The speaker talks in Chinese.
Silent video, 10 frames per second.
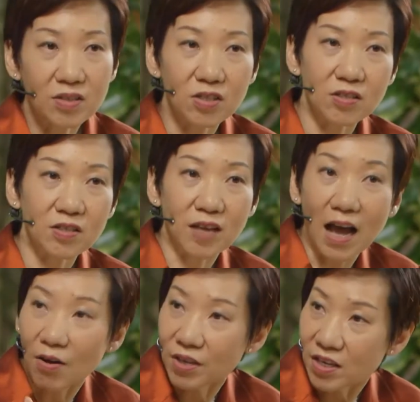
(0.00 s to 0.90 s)
这其实
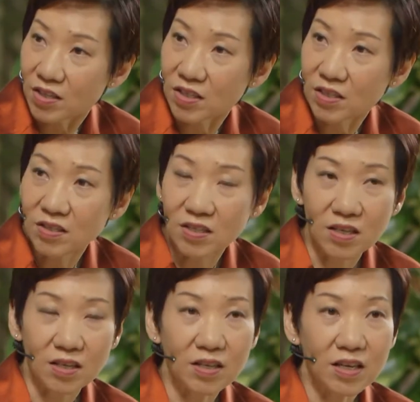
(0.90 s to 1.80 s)
陶冶心
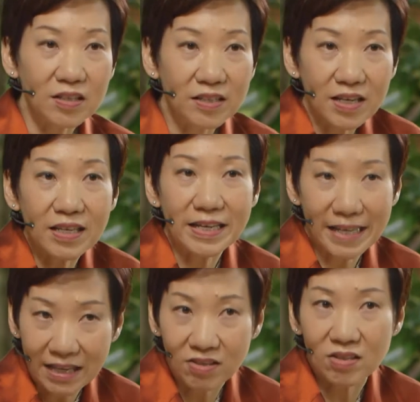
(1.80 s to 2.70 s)
情、建立
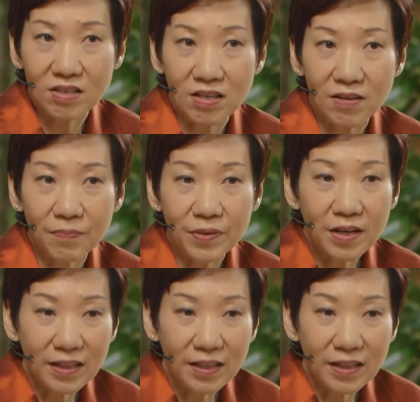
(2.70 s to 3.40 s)
感情、